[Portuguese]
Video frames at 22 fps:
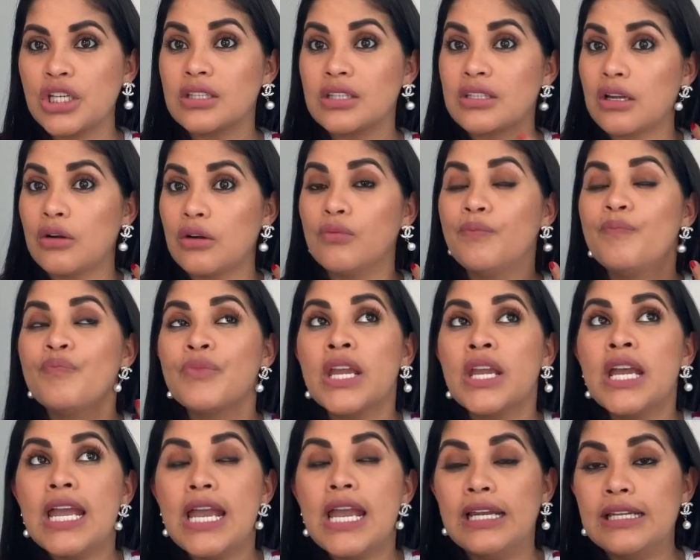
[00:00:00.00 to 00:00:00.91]
Então,
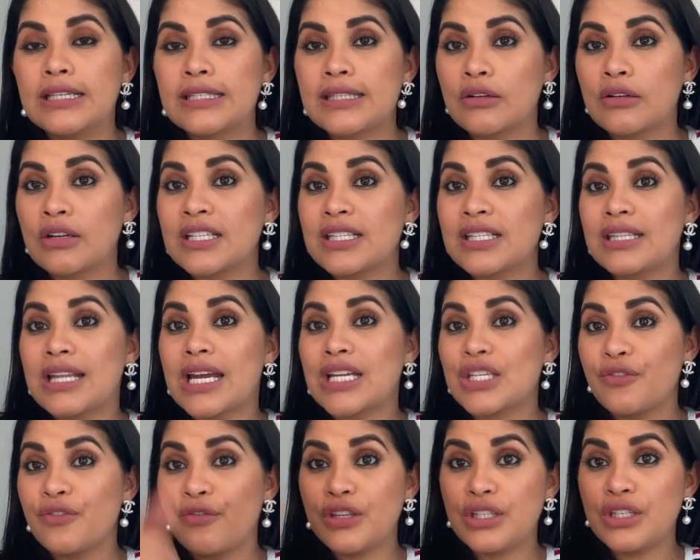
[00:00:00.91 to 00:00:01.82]
eles estão na
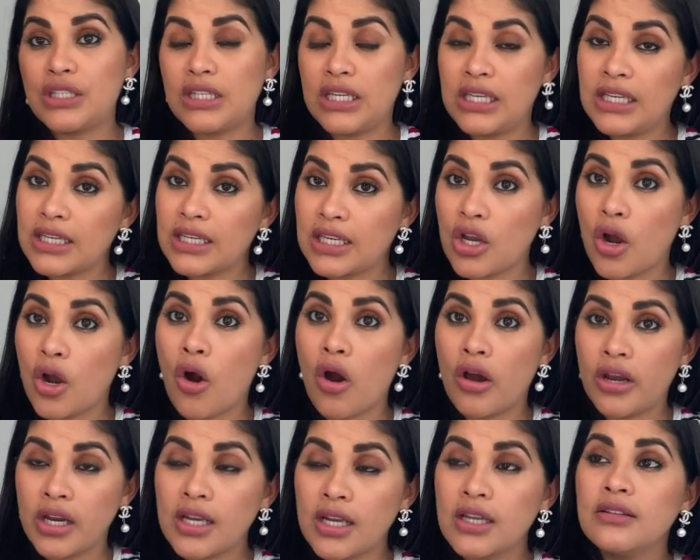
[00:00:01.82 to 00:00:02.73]
cidade vizinha, que é
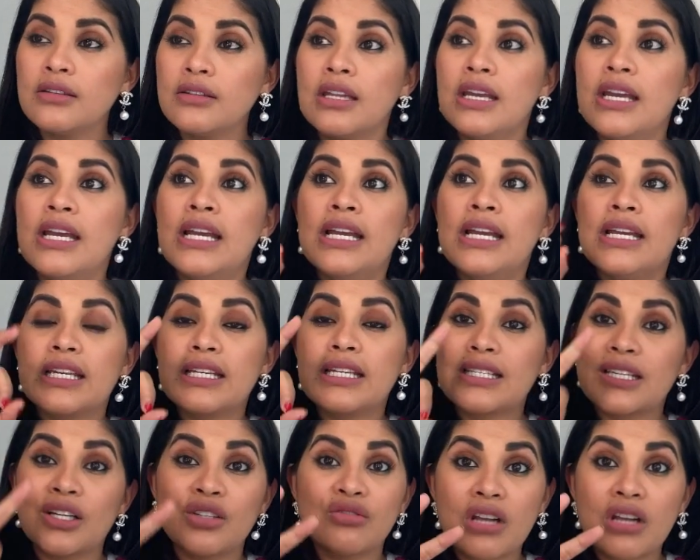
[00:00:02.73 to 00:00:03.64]
Oregon, que
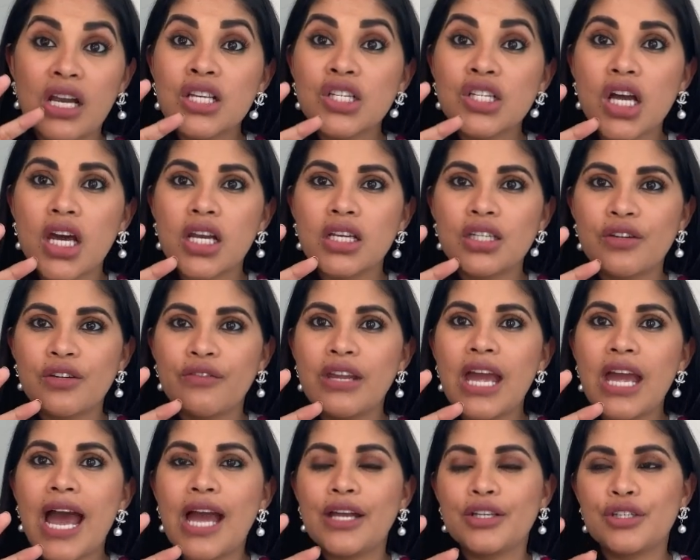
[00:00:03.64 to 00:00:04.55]
são três horas de
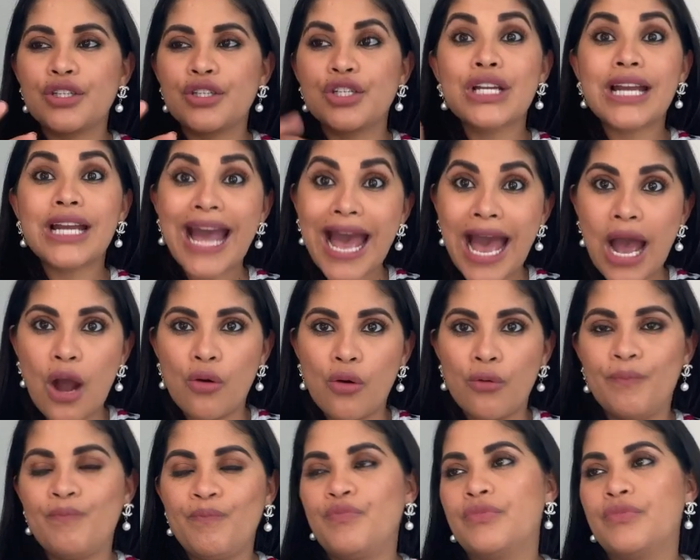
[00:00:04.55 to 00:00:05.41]
viagem, de carro.